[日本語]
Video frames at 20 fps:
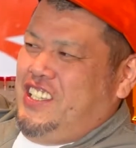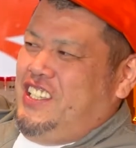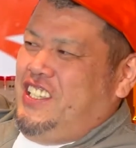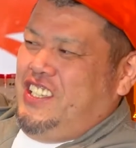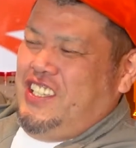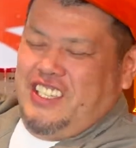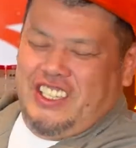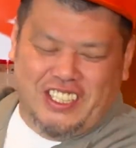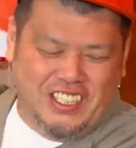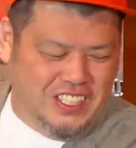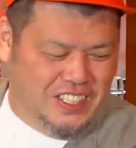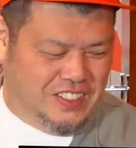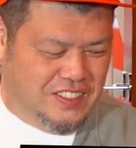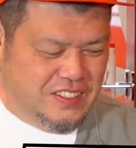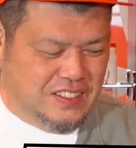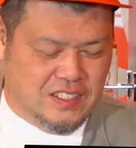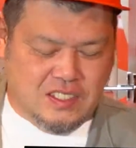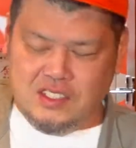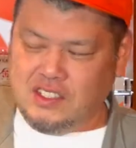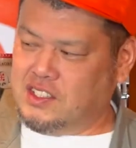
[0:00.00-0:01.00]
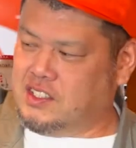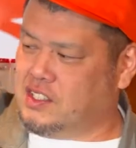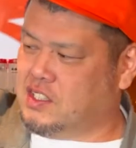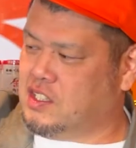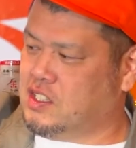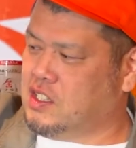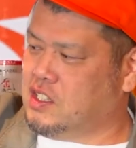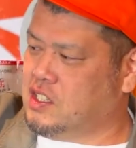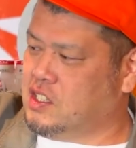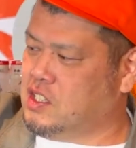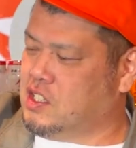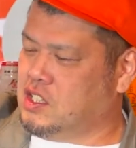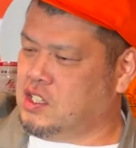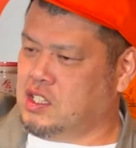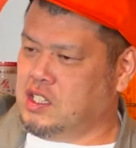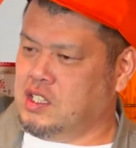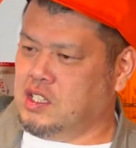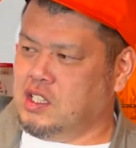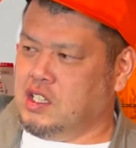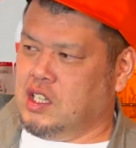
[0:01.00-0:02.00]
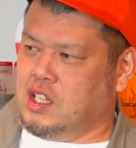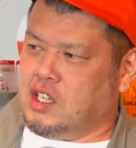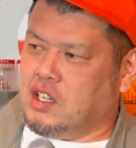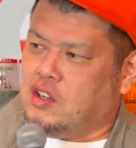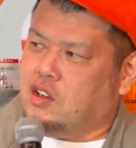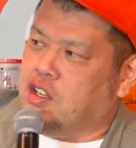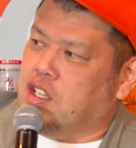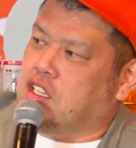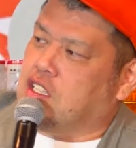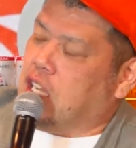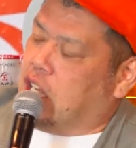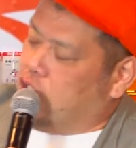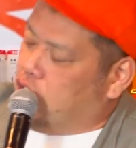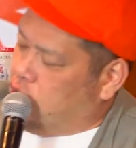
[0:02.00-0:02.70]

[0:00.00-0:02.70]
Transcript: さあこの字にされたのはこいつあ